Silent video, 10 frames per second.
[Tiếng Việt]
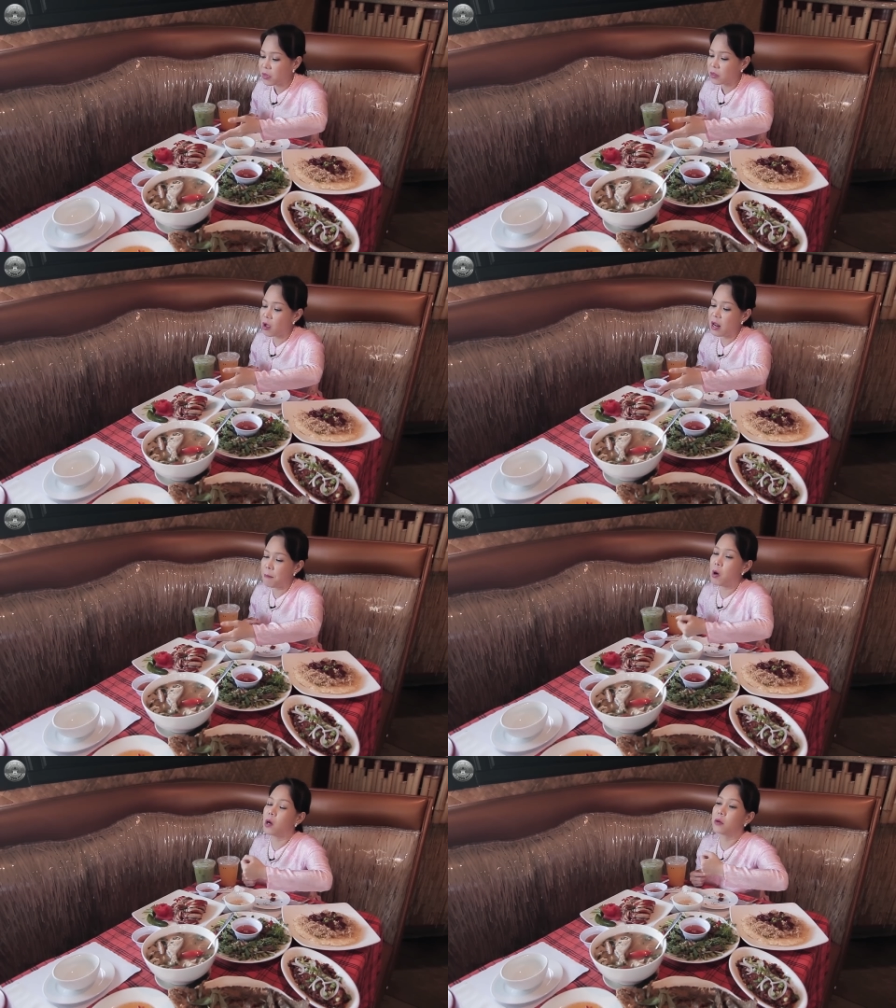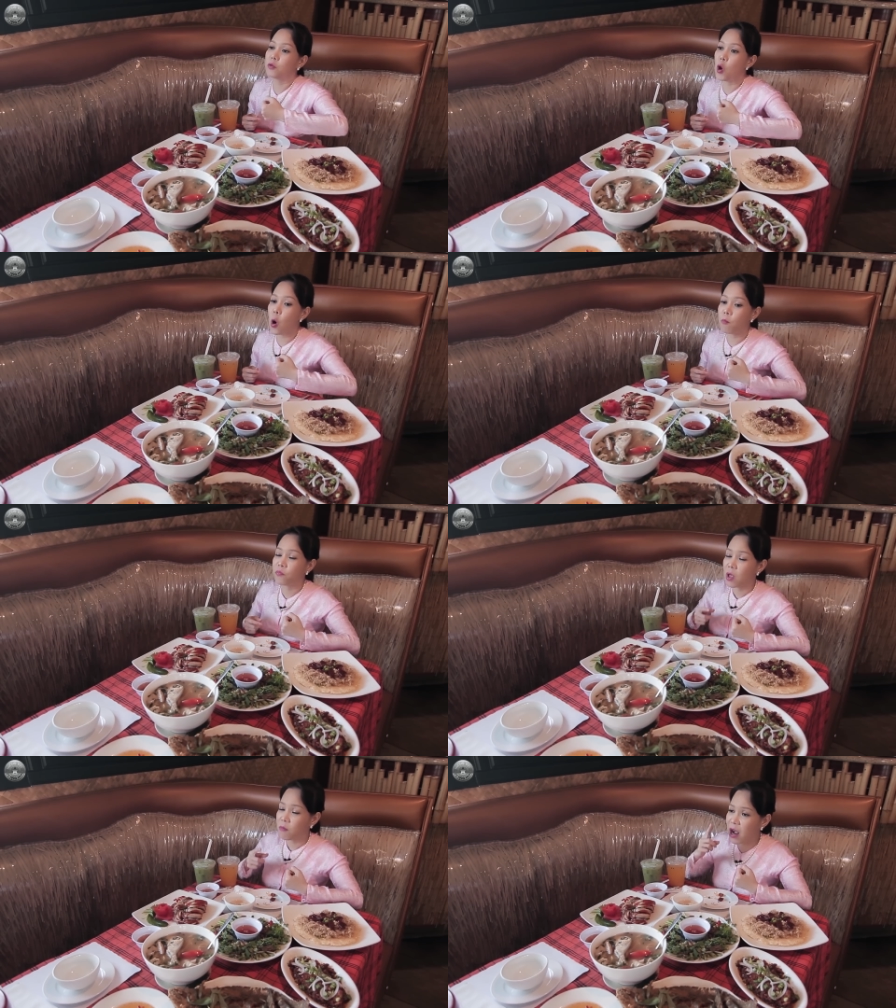đó là mực dồn.
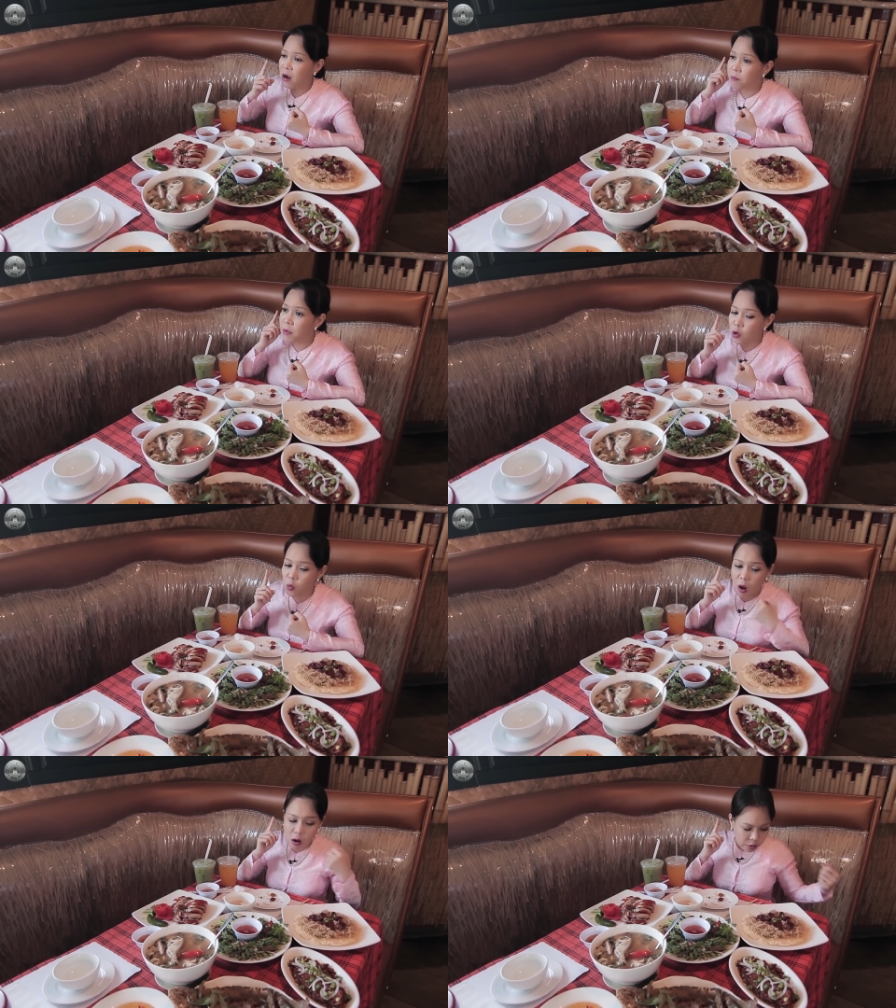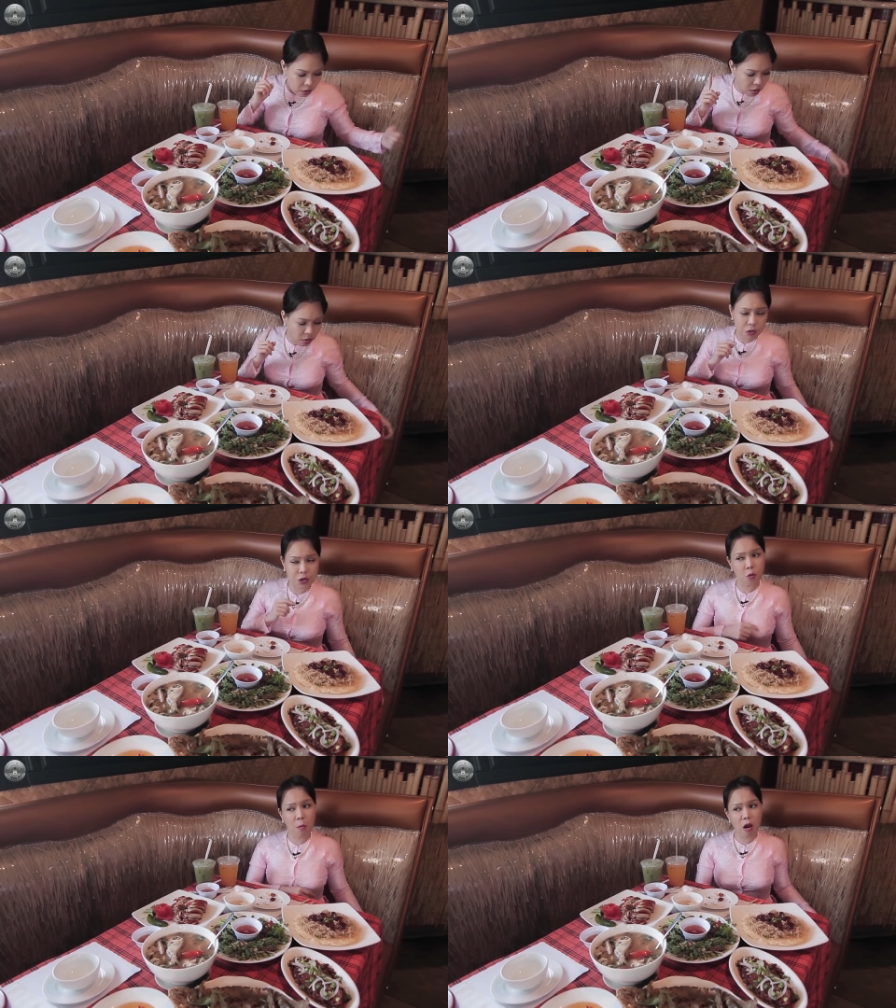Và menu còn rất là
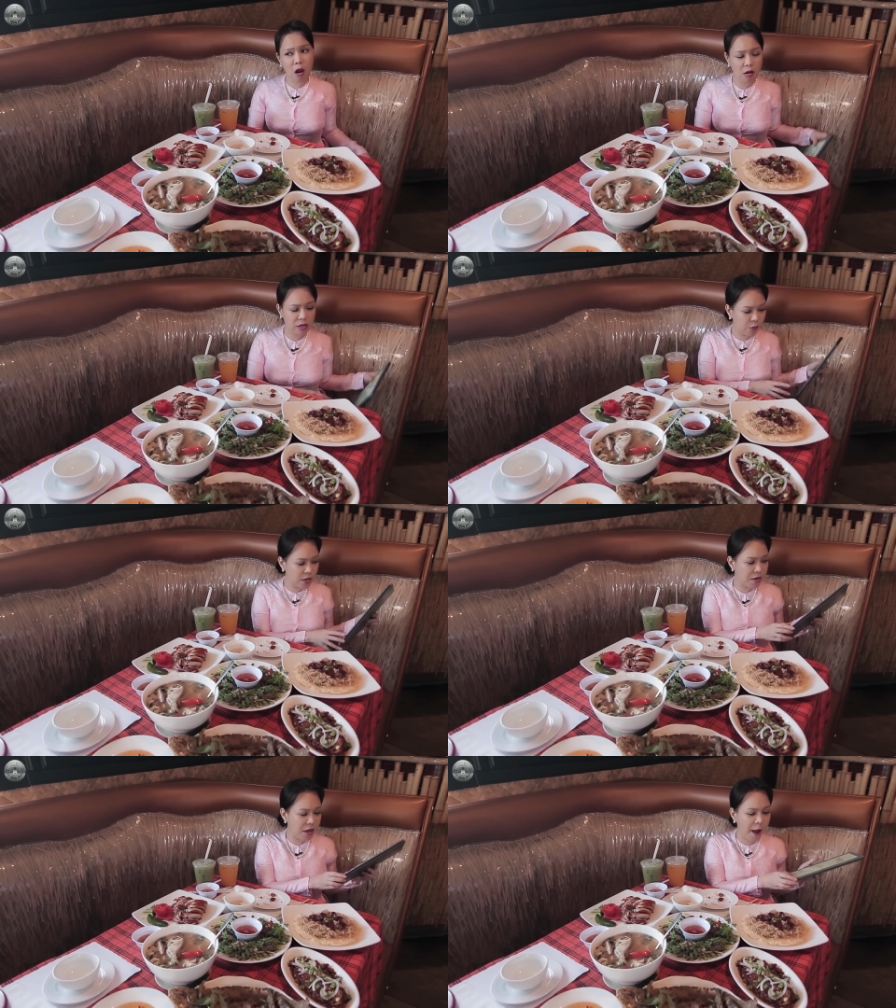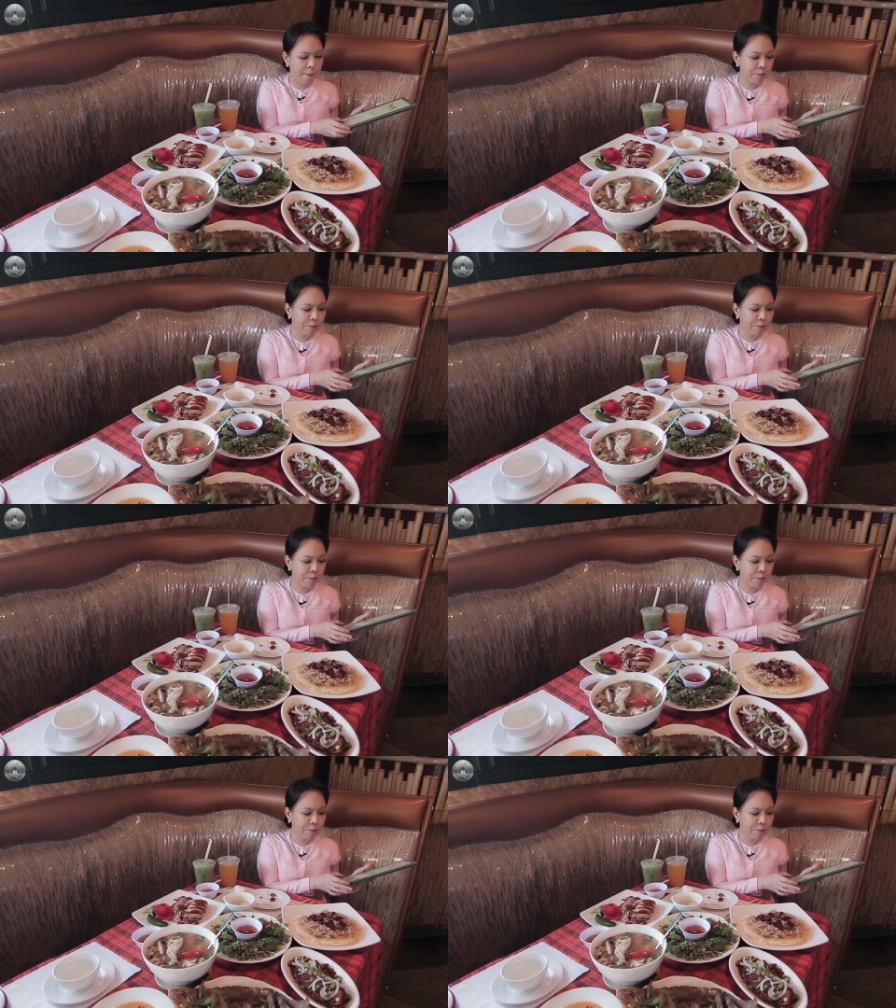nhiều món ngon nha quý vị nha.